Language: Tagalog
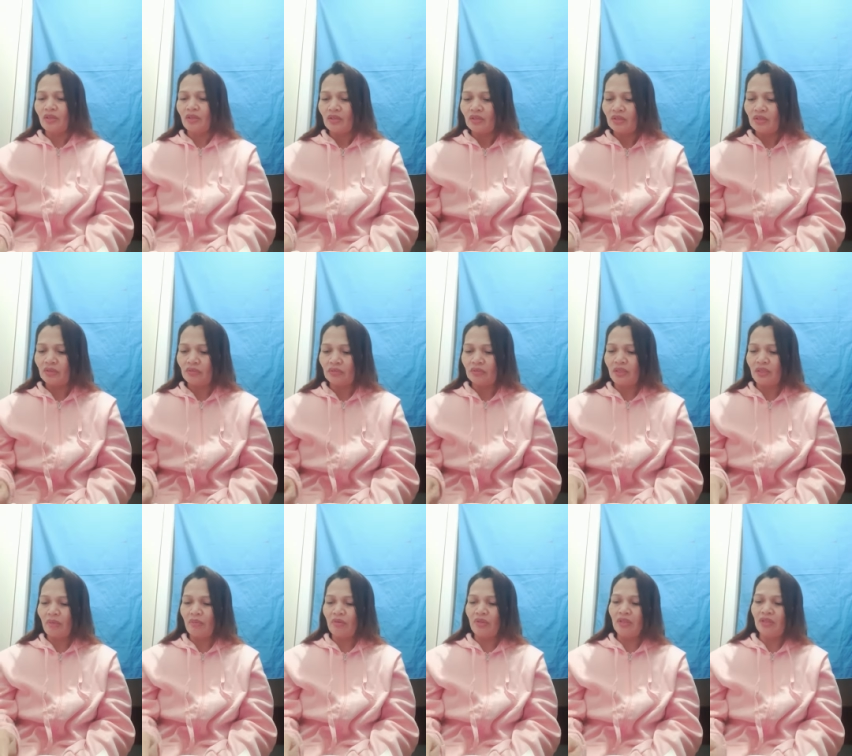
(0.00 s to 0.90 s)
So,
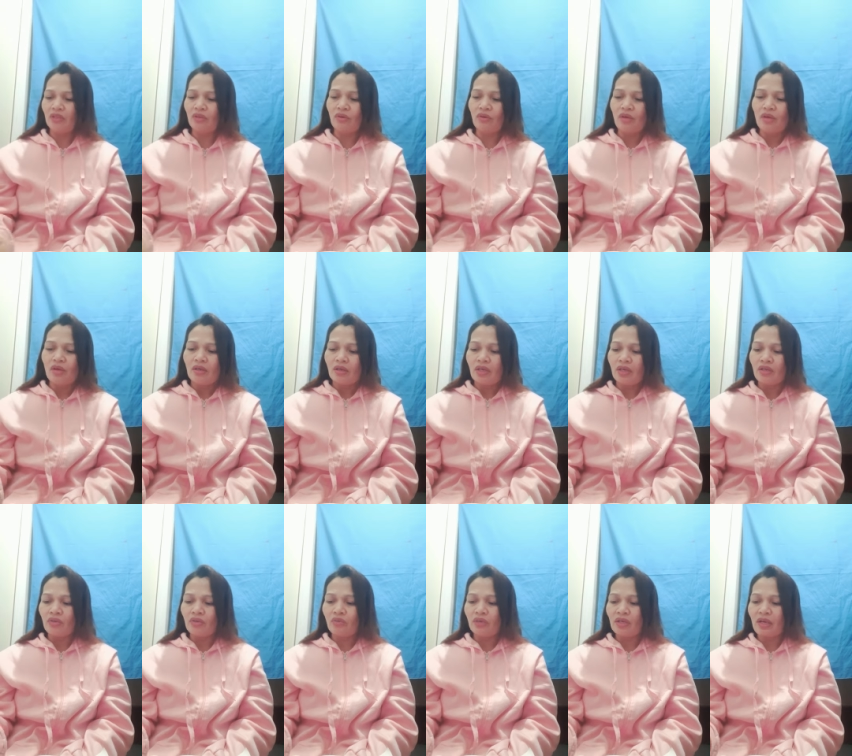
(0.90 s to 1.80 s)
sabi dito,
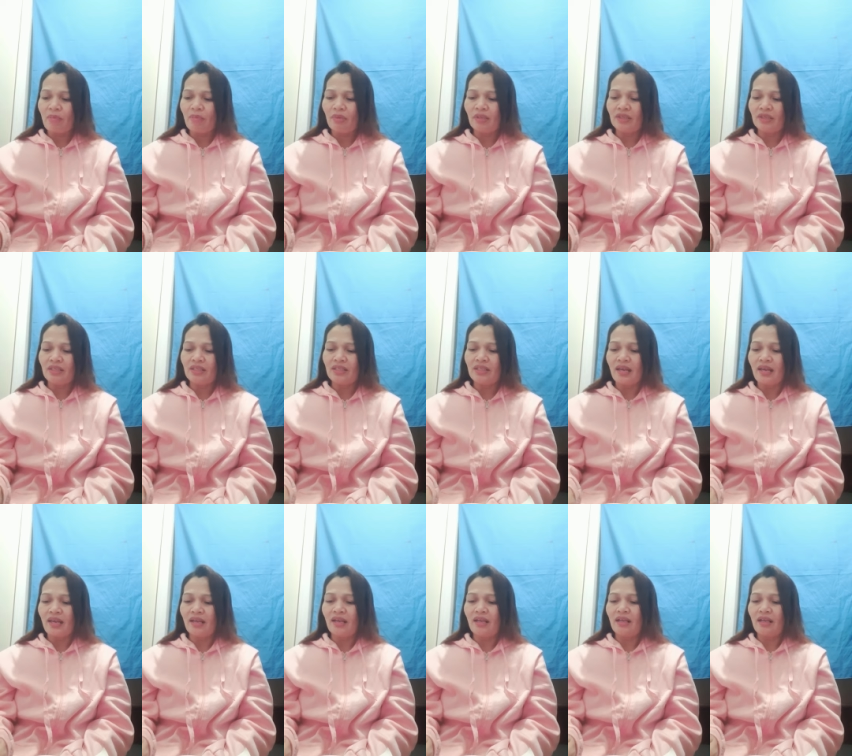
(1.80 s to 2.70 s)
karunungan kapatid,
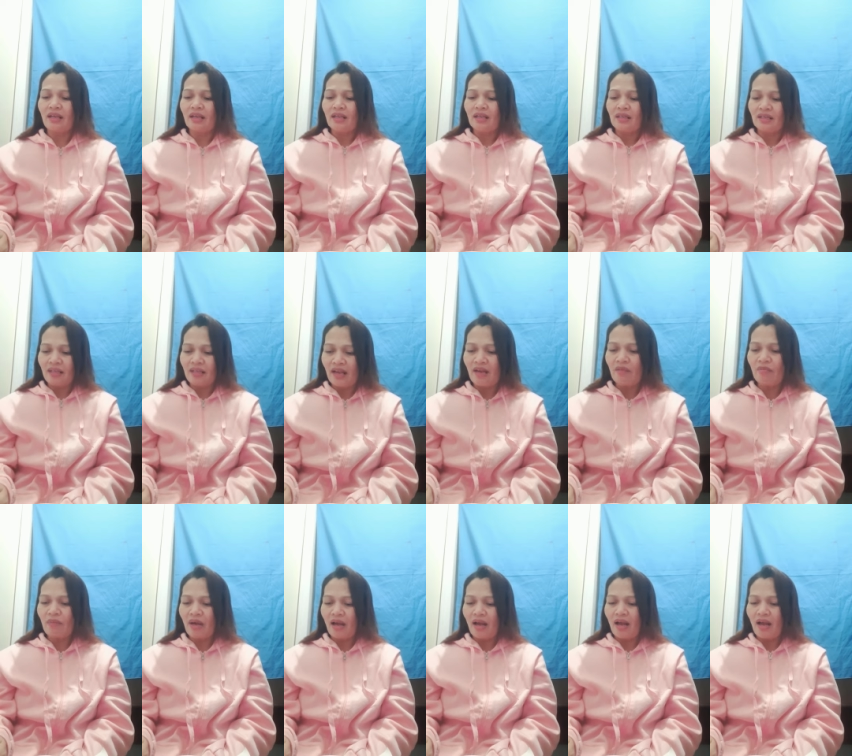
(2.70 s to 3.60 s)
dahil
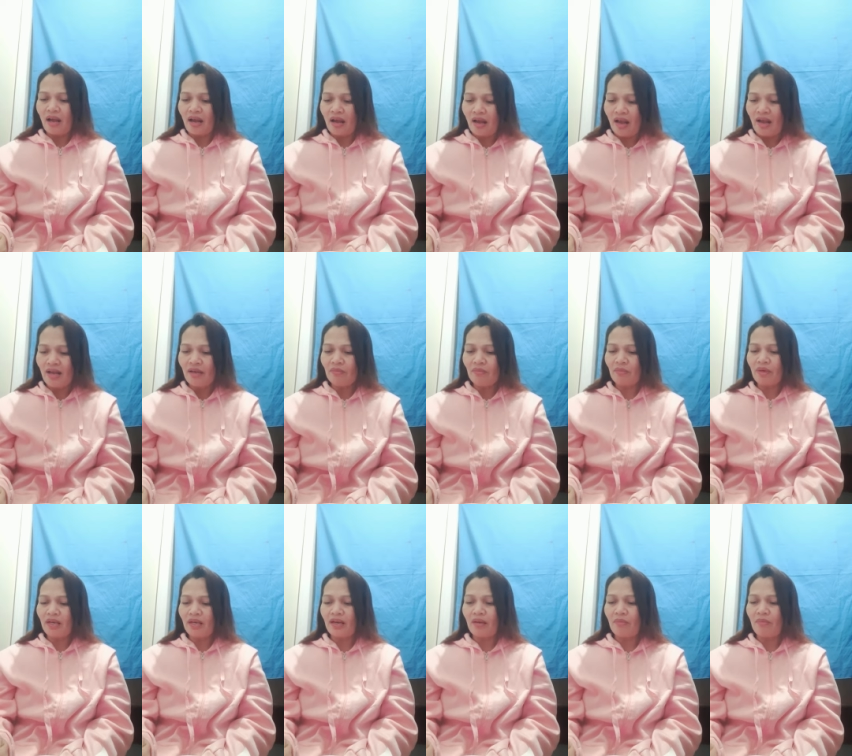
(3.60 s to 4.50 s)
nang ang
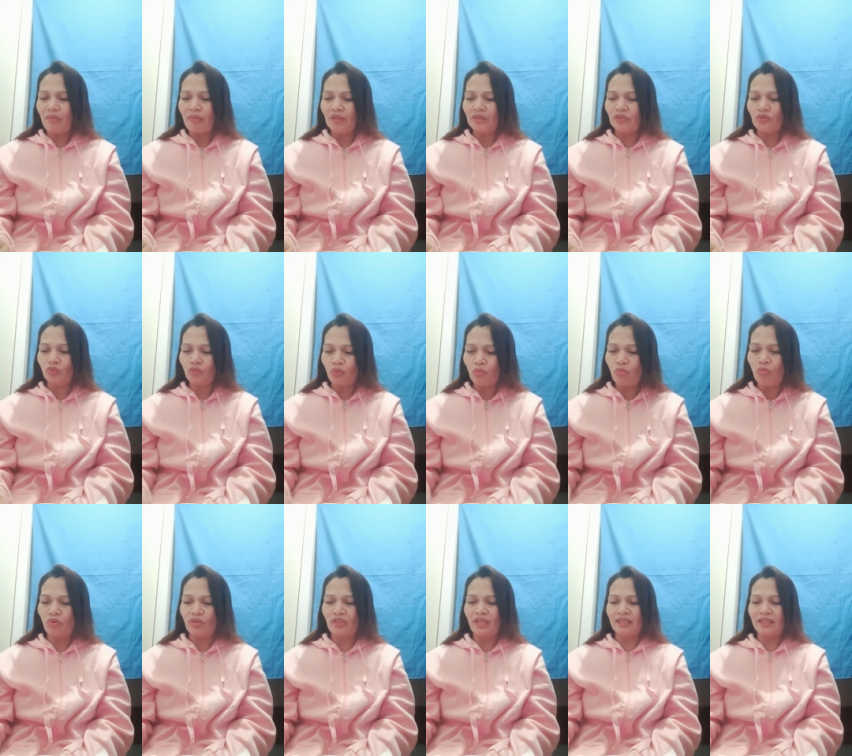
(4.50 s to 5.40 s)
mga
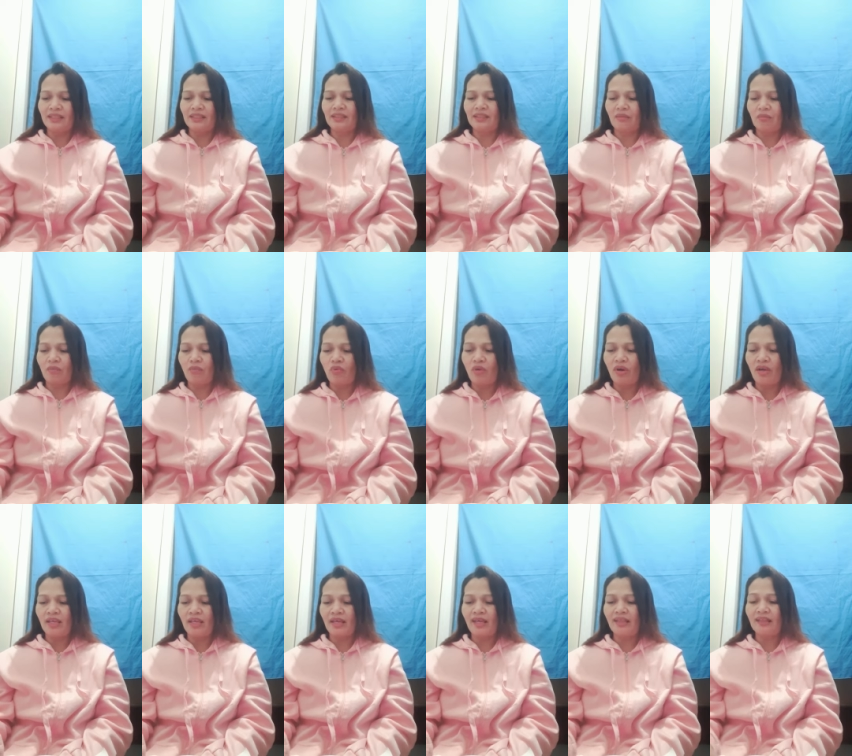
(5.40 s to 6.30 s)
pagsubok natin sa
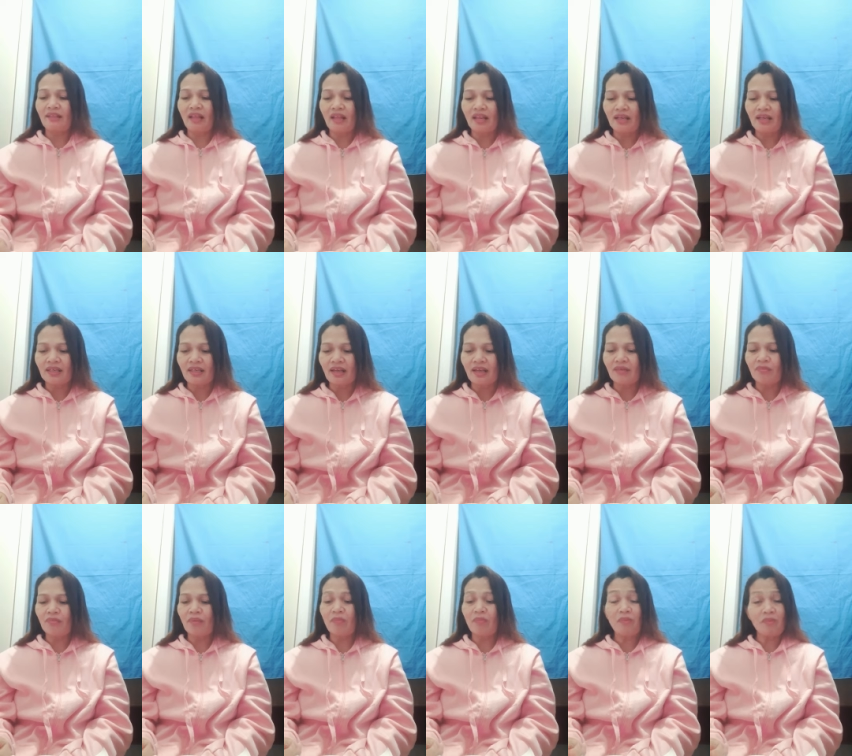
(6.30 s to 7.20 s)
buhay ay talagang
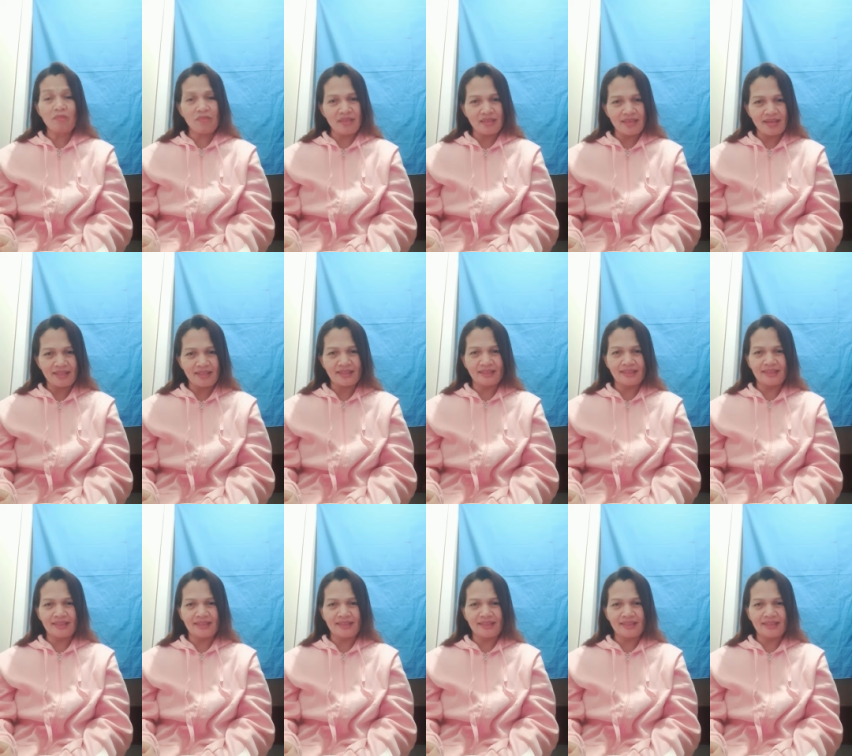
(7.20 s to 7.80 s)
mabibigat.